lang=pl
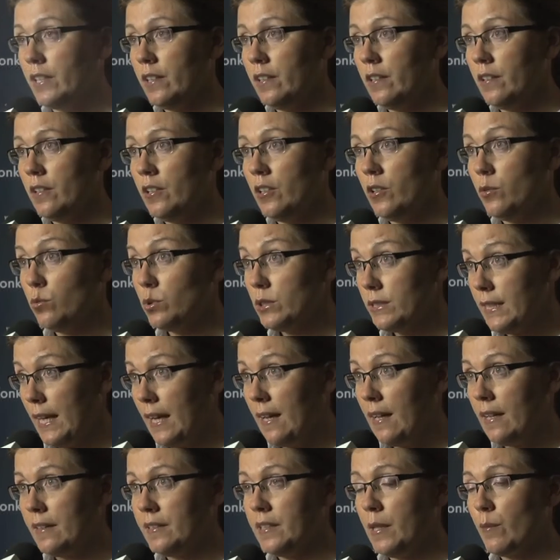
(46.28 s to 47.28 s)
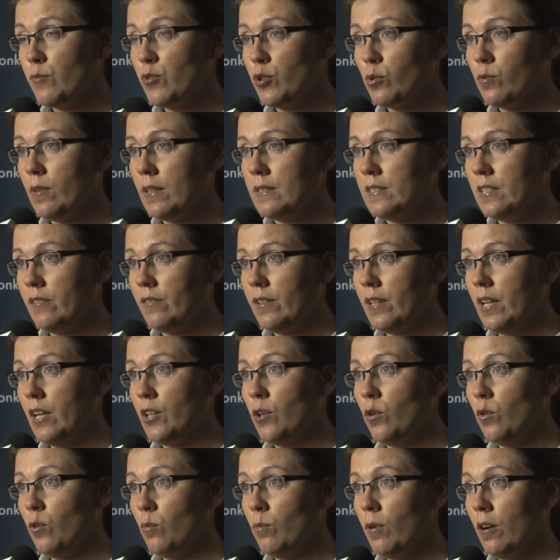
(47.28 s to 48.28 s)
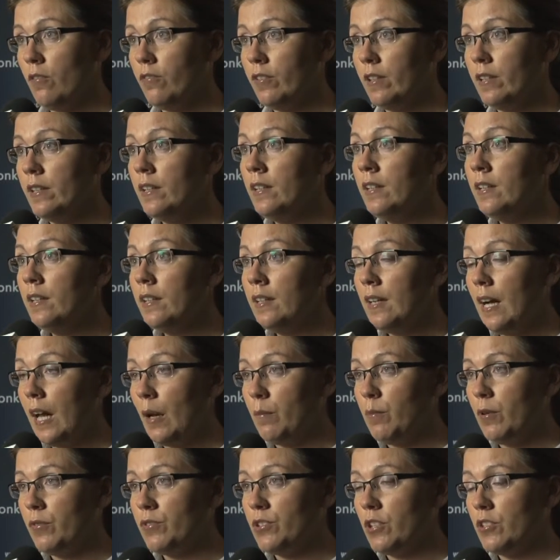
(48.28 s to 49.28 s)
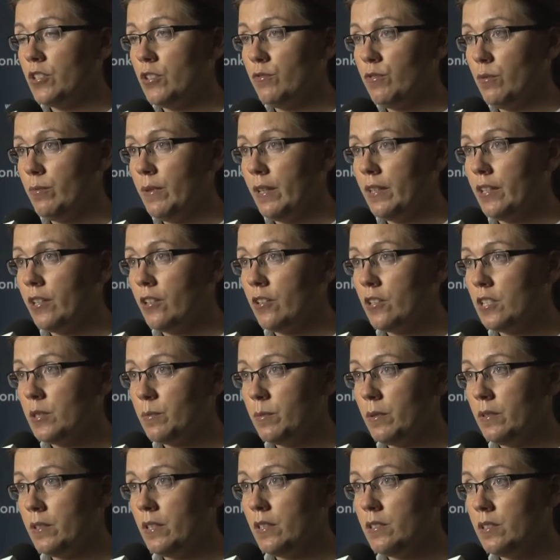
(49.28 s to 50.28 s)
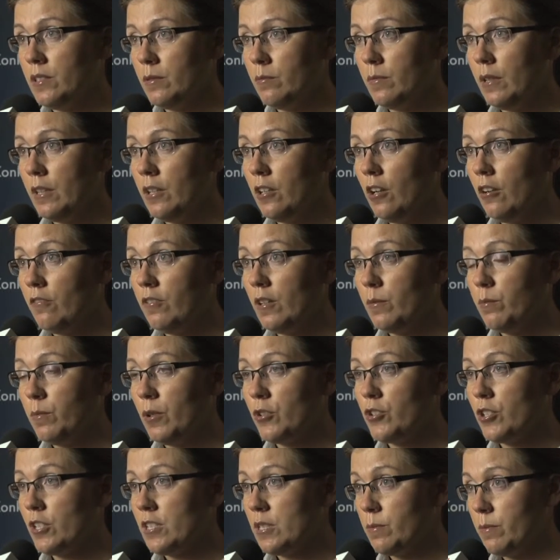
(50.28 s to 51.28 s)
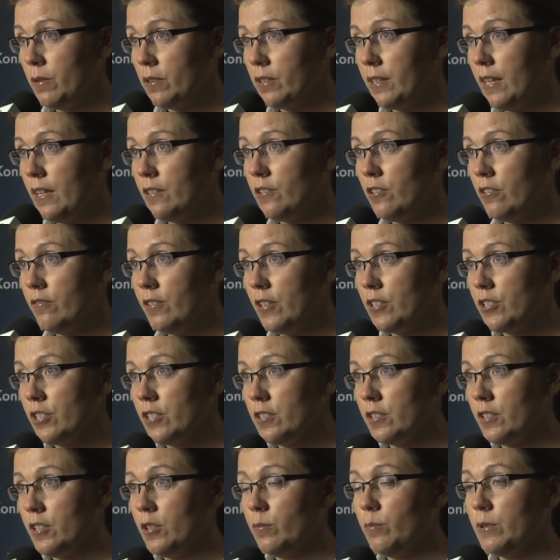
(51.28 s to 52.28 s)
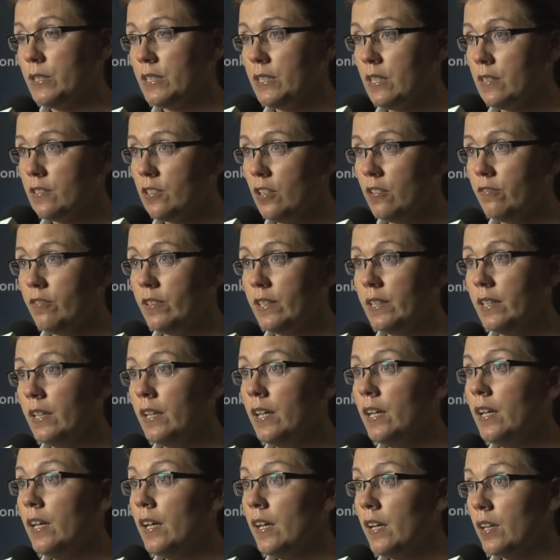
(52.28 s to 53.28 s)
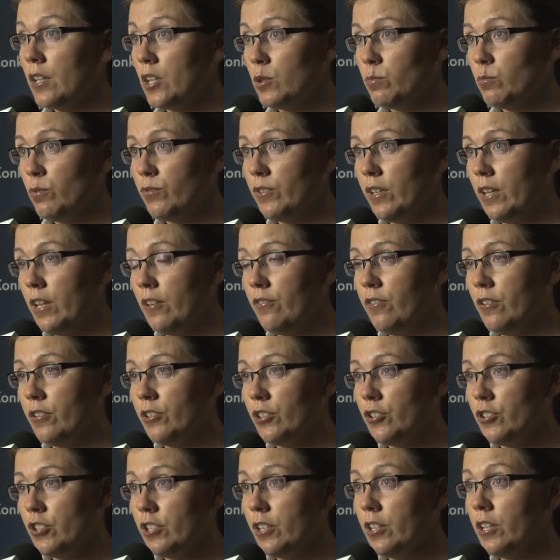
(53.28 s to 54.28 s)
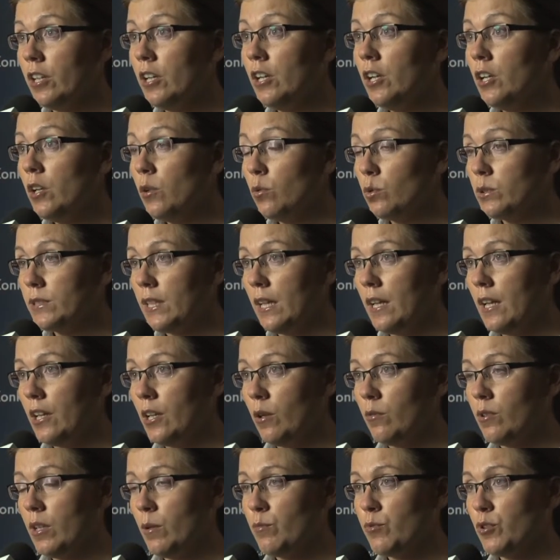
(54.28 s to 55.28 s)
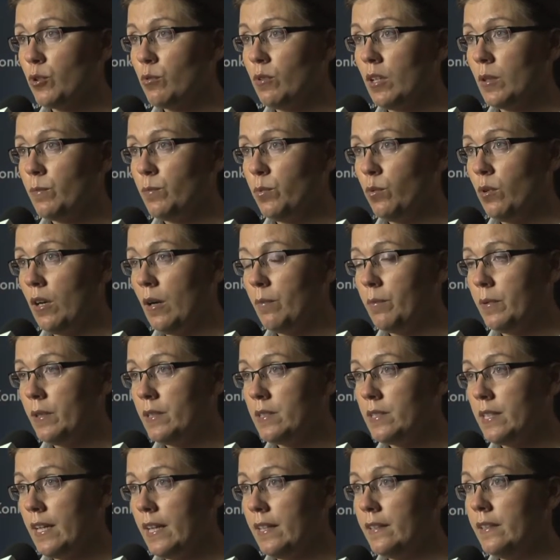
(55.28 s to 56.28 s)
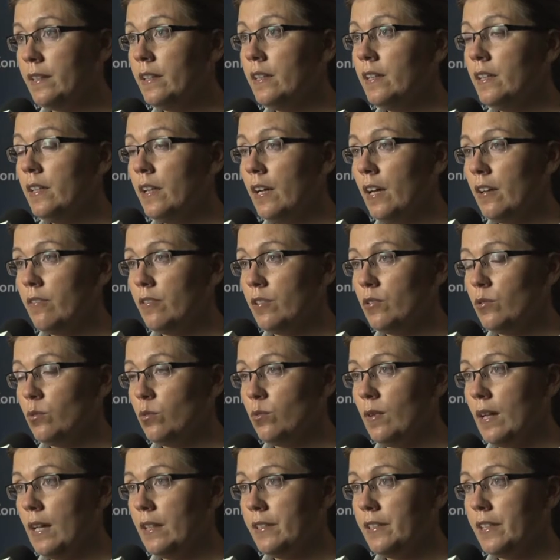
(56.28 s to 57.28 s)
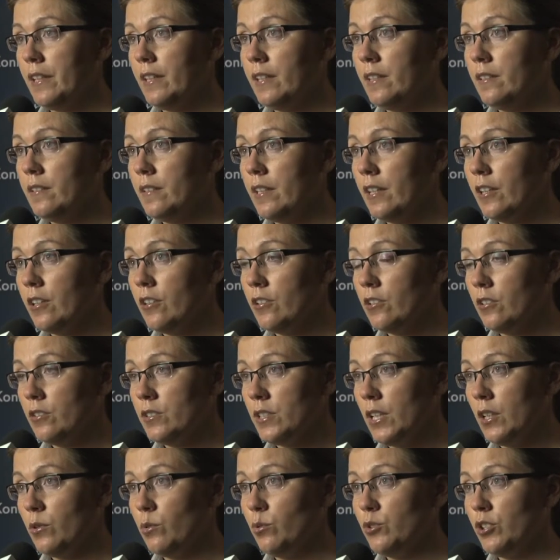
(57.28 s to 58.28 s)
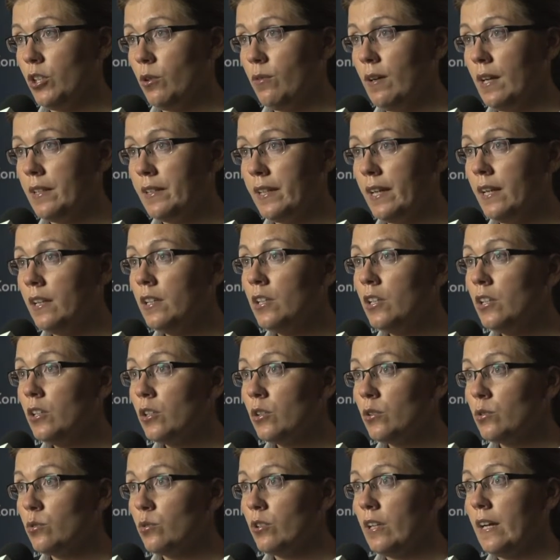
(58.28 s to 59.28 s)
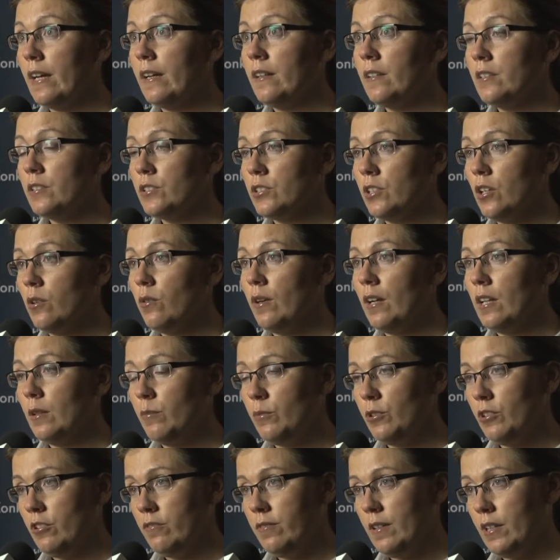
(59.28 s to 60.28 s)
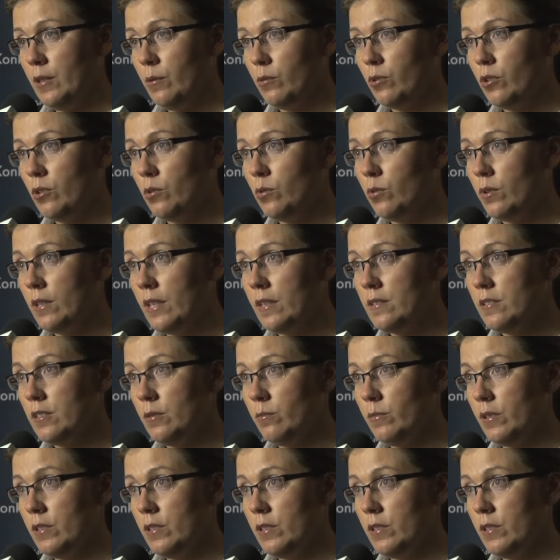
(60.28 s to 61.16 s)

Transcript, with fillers: e, ustaleń, na przykład zawierają umowy albo w drodze wymiany korespondencji mailowej, podczas spotkań towarzyskich, biznesowych, rozmów telefonicznych, ustalają na przykład pułapy cen, ewentualnie innego rodzaju działania, które są eliminowaniem konkurencji